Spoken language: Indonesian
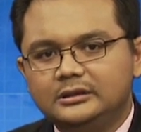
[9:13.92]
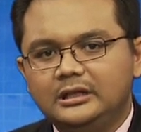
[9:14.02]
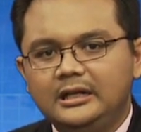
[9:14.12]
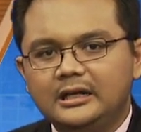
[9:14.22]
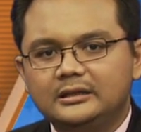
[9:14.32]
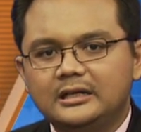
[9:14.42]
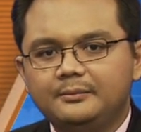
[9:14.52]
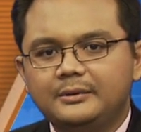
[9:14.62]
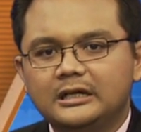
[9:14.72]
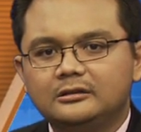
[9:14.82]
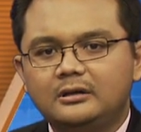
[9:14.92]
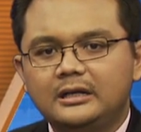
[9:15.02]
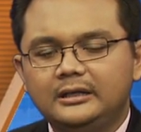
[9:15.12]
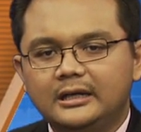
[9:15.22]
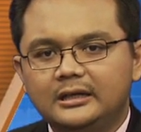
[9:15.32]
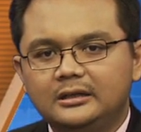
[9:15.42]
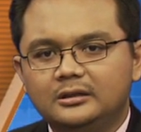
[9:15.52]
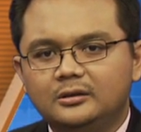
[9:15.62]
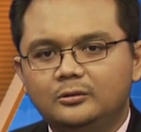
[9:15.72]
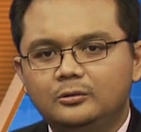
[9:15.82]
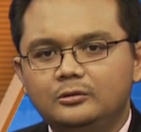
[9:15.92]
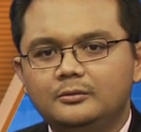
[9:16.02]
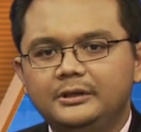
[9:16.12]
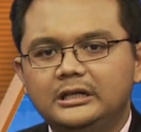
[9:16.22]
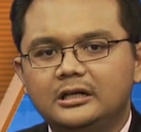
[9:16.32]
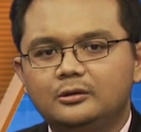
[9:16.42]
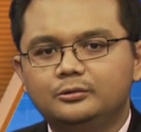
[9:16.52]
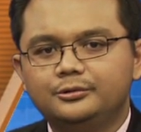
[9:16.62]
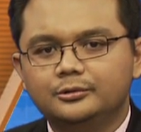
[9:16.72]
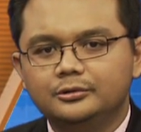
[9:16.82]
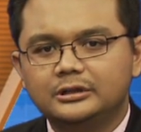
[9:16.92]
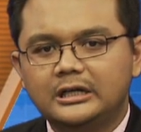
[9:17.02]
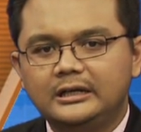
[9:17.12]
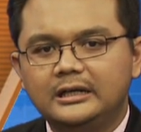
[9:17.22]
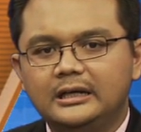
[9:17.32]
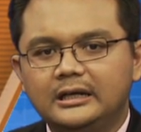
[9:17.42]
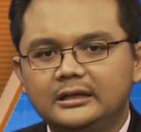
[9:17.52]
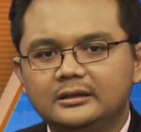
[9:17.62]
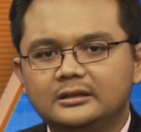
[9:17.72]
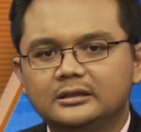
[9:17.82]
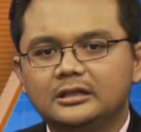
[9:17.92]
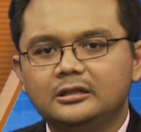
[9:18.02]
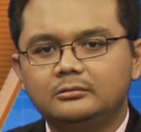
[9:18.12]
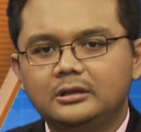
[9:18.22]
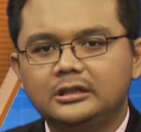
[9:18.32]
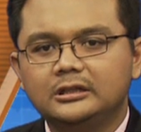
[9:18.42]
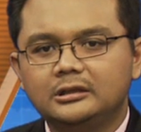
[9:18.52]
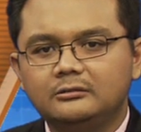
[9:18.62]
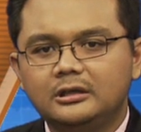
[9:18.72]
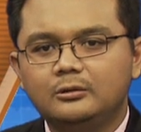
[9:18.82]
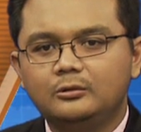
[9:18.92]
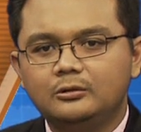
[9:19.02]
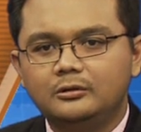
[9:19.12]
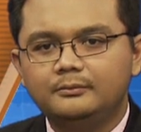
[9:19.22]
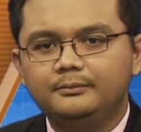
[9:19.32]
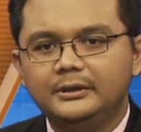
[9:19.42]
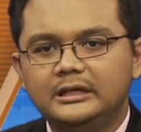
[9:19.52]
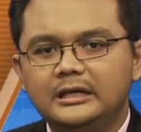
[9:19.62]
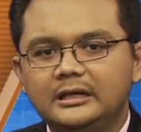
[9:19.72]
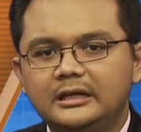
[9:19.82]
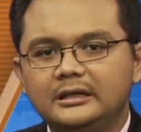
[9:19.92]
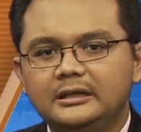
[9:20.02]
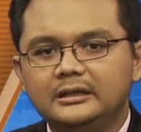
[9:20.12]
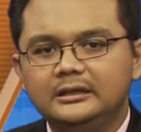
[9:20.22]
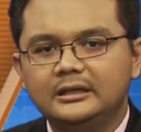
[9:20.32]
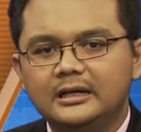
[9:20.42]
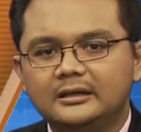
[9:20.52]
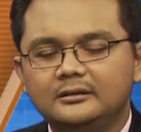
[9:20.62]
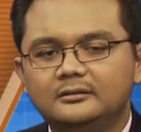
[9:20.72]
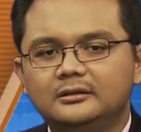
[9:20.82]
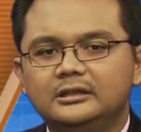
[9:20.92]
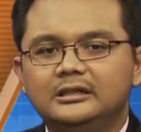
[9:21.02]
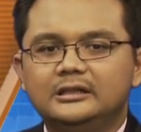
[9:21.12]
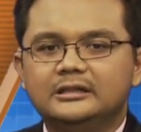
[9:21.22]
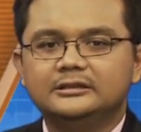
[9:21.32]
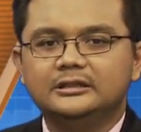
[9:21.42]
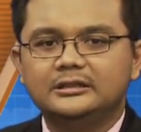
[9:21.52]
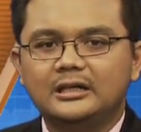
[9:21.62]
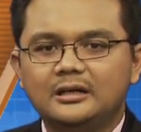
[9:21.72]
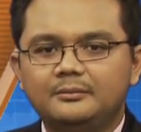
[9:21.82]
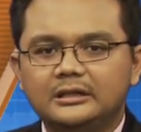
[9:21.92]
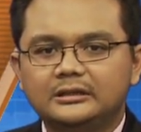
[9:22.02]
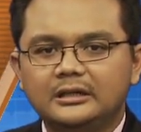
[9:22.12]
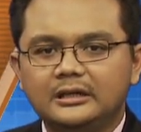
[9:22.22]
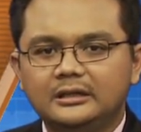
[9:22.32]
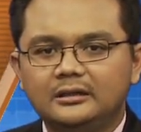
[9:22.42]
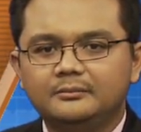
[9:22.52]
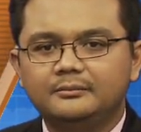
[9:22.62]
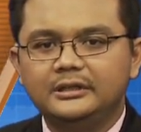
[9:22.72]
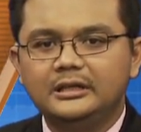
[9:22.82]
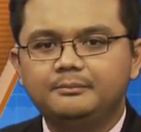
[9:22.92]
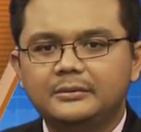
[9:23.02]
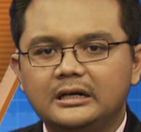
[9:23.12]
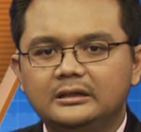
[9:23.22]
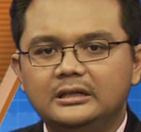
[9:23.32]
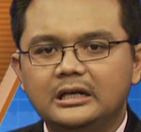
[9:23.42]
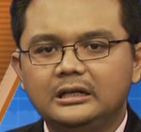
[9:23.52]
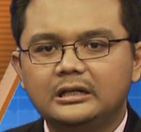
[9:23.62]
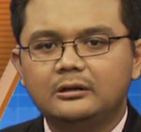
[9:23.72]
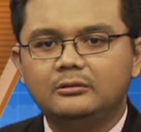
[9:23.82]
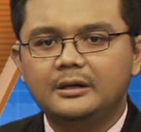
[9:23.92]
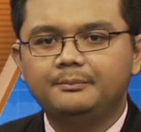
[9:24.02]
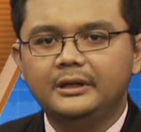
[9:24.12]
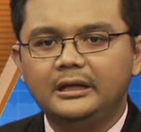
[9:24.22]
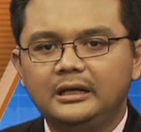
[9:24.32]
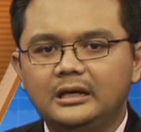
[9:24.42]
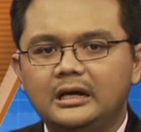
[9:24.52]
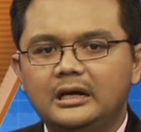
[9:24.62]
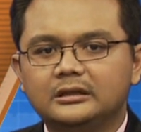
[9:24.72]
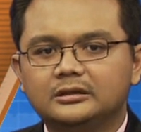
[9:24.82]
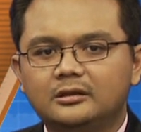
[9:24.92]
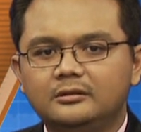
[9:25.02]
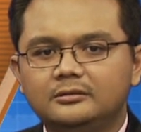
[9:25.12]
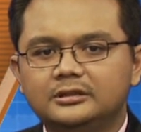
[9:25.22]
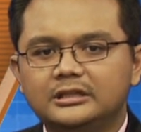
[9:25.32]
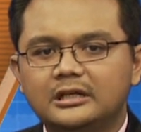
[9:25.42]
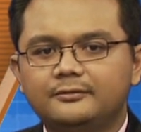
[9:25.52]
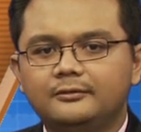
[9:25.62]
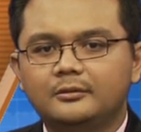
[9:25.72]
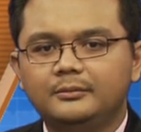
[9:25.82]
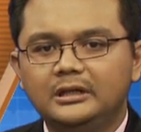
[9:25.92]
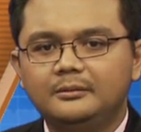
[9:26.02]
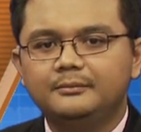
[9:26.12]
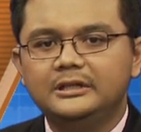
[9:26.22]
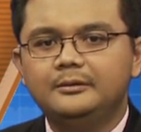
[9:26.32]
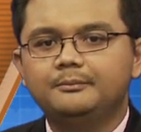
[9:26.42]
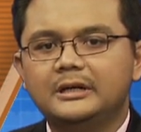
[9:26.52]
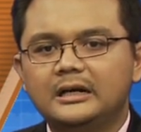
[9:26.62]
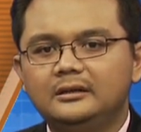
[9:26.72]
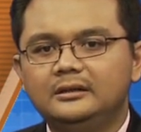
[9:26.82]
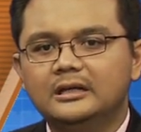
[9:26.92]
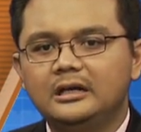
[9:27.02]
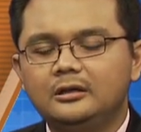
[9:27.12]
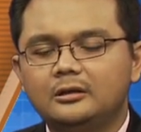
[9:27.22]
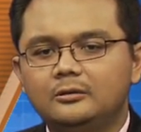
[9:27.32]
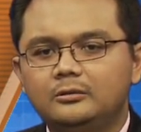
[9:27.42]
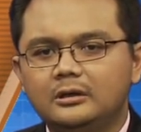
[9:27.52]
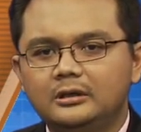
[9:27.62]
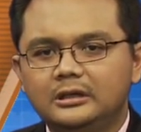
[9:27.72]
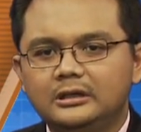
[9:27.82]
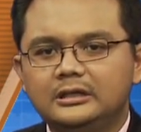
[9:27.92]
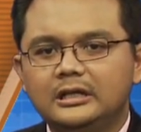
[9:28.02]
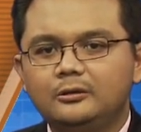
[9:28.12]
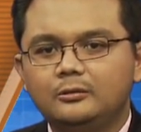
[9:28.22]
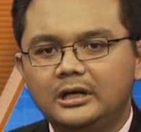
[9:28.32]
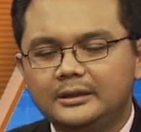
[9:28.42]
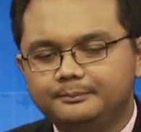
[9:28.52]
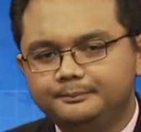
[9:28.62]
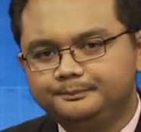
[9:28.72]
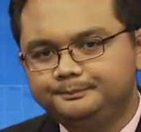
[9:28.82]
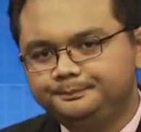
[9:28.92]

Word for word: Dilihat dari pengaturannya, hukum pidana khusus adalah ketentuan-ketentuan hukum pidana yang secara material menyimpang dari KUHP atau secara formil menyimpang dari KUHP. dari KUHAP.